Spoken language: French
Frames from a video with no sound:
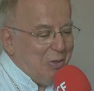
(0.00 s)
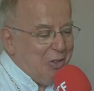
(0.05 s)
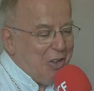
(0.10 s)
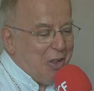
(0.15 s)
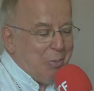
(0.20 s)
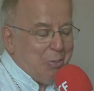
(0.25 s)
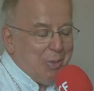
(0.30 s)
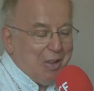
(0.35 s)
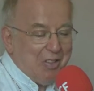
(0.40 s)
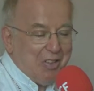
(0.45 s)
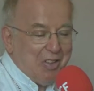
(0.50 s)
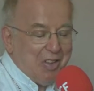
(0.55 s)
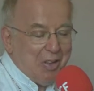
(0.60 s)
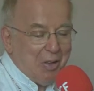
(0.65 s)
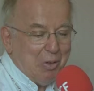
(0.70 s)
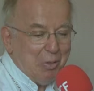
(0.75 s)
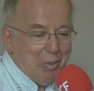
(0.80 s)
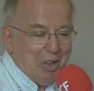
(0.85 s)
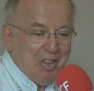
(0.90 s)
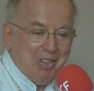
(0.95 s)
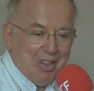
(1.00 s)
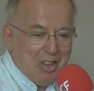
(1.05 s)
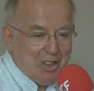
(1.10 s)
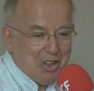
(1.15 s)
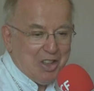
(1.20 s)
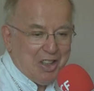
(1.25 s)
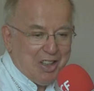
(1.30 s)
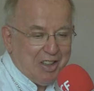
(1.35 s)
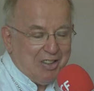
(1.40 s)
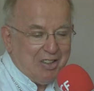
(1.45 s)
faire passer le
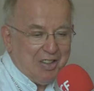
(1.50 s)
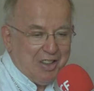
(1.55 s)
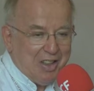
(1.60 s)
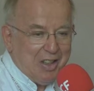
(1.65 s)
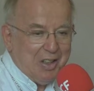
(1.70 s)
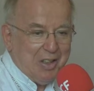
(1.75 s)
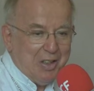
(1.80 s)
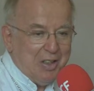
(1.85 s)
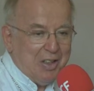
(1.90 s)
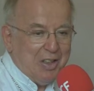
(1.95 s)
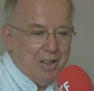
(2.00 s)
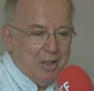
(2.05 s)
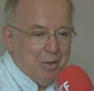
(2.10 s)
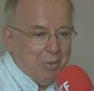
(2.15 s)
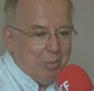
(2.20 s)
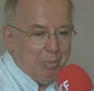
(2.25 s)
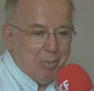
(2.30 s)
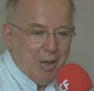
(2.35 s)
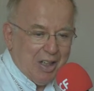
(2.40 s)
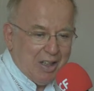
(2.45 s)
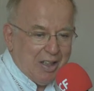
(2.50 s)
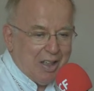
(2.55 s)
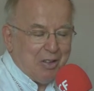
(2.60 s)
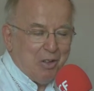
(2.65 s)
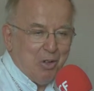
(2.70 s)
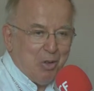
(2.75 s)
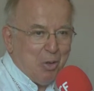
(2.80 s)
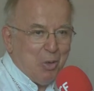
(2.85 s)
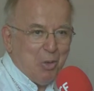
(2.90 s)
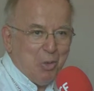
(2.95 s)
message chrétien par
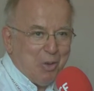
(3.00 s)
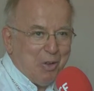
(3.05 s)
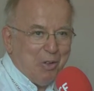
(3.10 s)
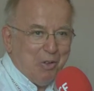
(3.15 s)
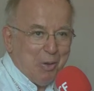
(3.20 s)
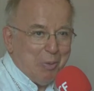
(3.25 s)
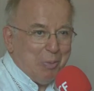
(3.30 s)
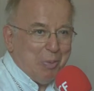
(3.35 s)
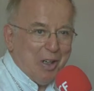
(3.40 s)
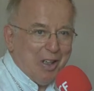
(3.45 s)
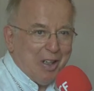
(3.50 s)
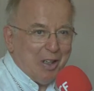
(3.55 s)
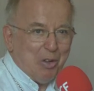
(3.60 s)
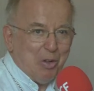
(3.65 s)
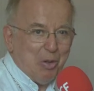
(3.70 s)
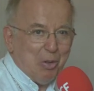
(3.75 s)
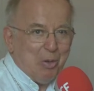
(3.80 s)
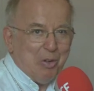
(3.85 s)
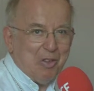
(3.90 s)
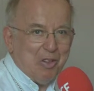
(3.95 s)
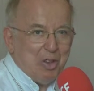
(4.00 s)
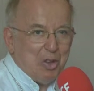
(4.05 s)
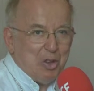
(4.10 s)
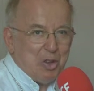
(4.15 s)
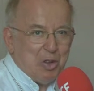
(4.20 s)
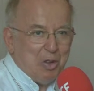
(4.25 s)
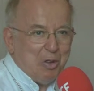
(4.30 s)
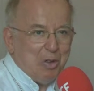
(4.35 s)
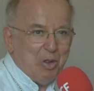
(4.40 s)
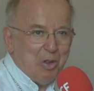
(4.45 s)
l'action, par l'action de
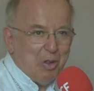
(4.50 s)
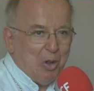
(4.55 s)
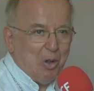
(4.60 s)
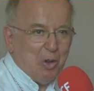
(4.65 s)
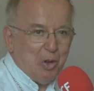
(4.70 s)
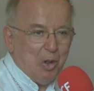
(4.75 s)
ces jeunes.